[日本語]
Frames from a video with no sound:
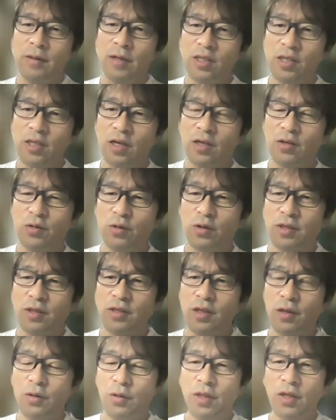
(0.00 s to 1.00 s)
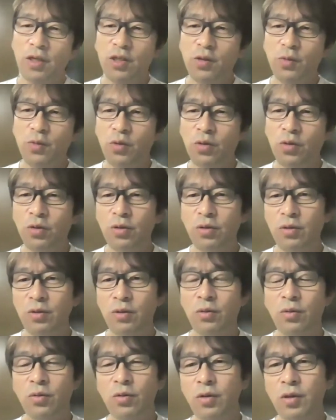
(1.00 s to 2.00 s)
確かにそうですね。私
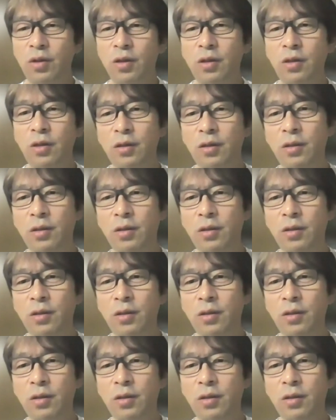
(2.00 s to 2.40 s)
も本当に、